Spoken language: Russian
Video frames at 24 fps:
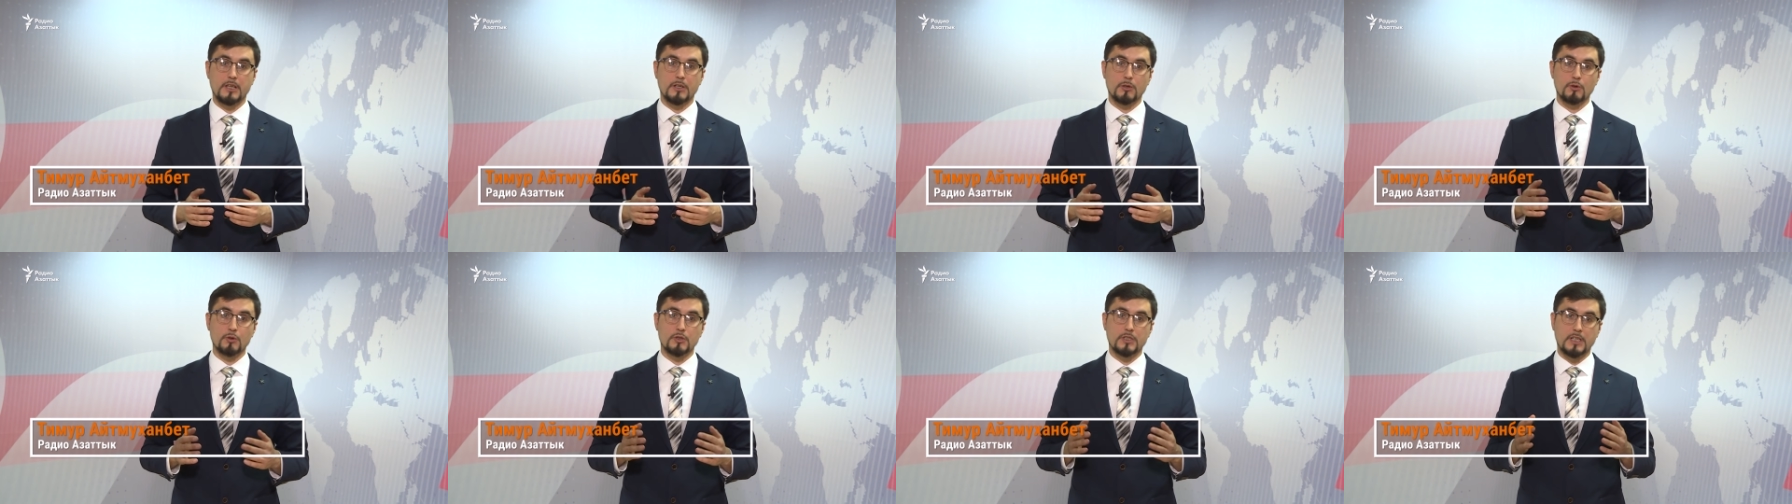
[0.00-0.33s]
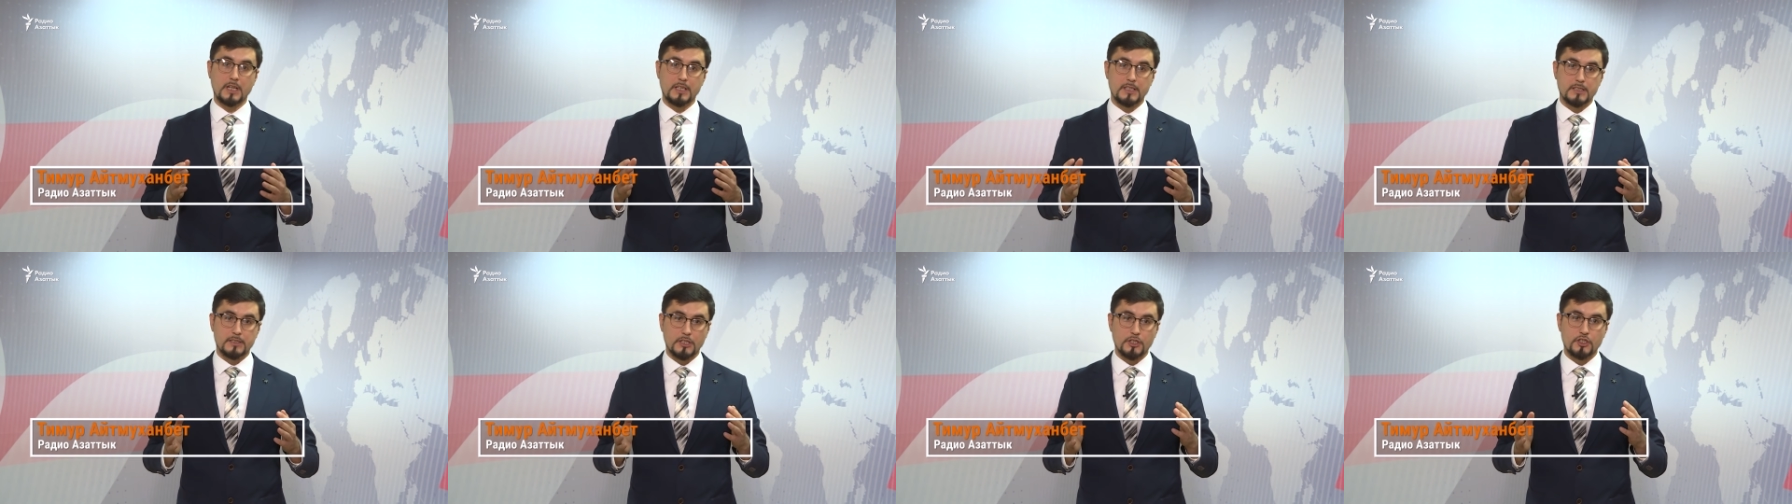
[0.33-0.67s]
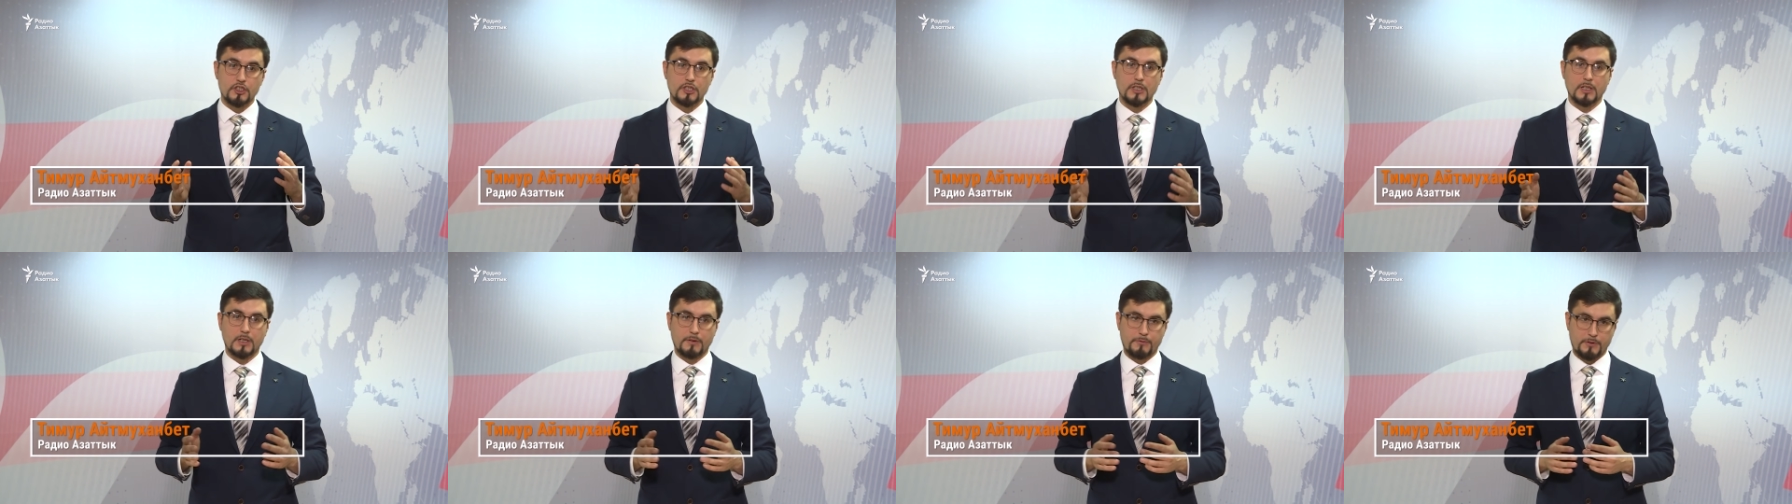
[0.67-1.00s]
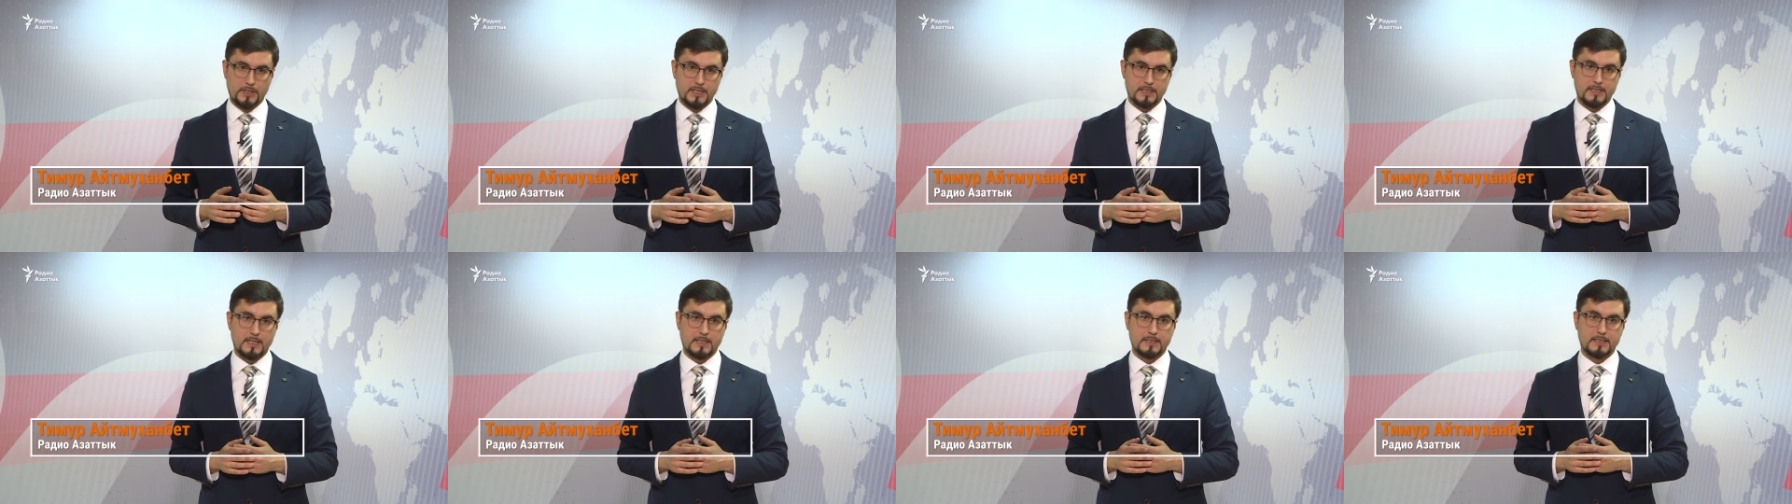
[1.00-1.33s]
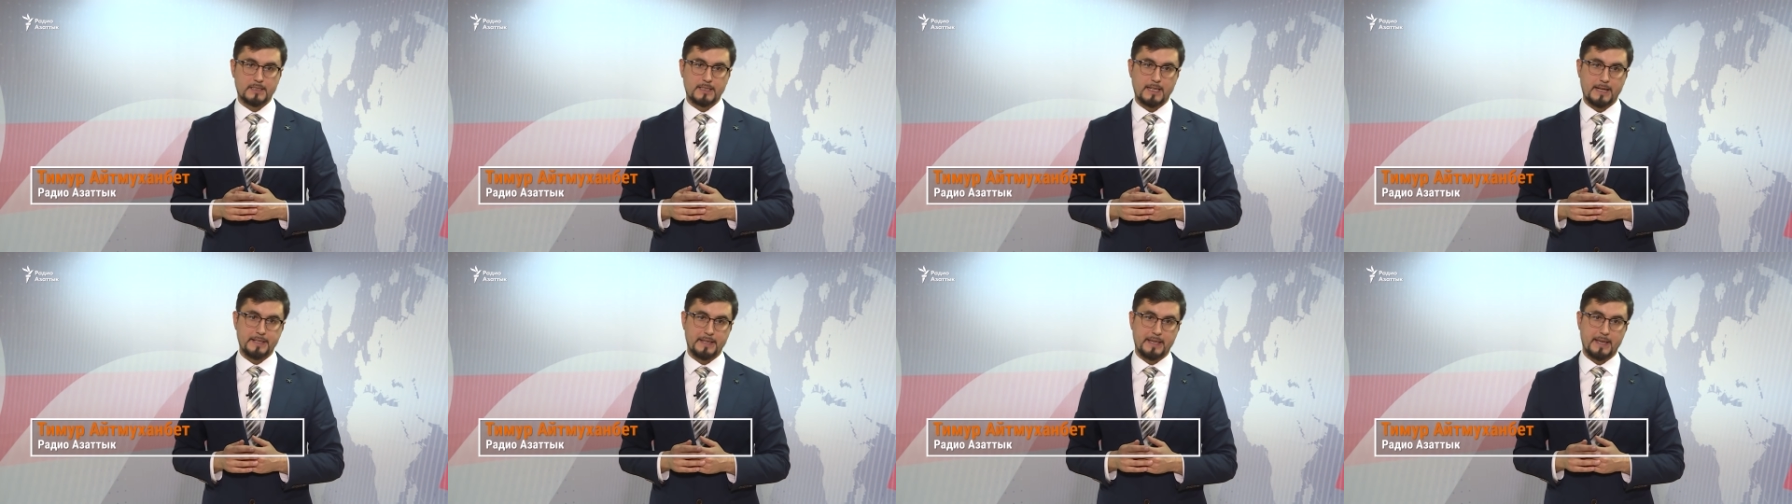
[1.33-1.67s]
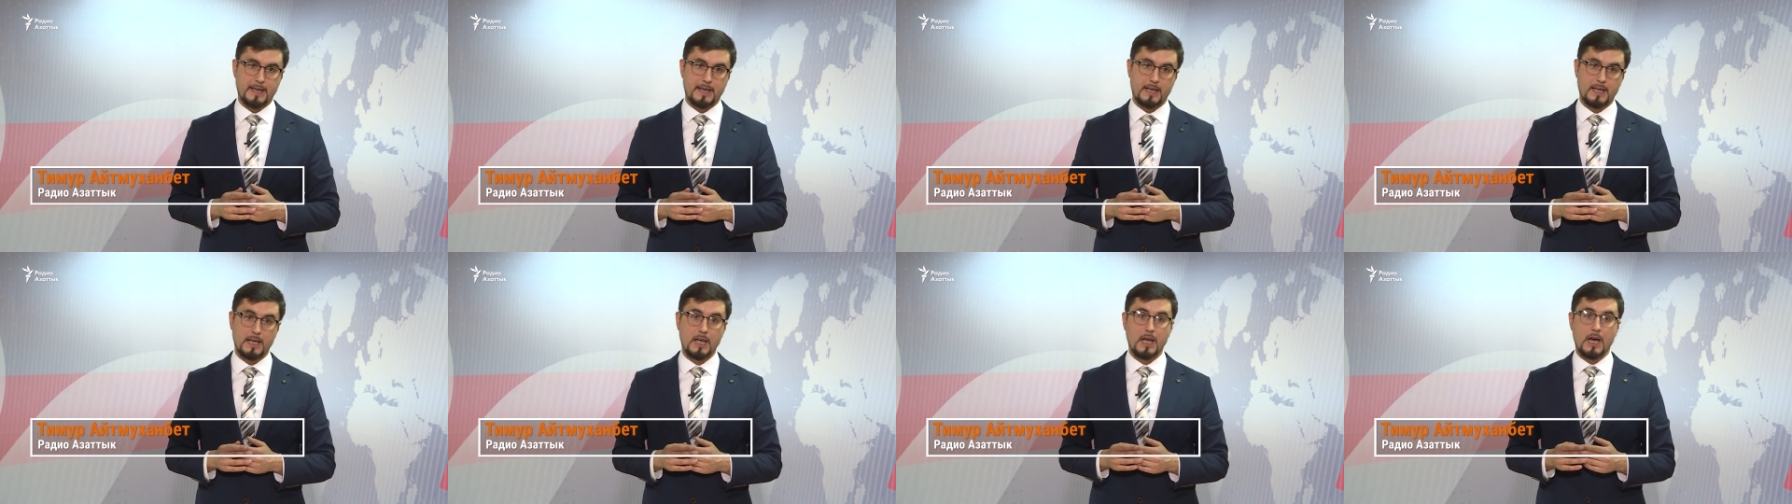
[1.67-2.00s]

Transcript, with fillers: русскоязычных в Казахстане.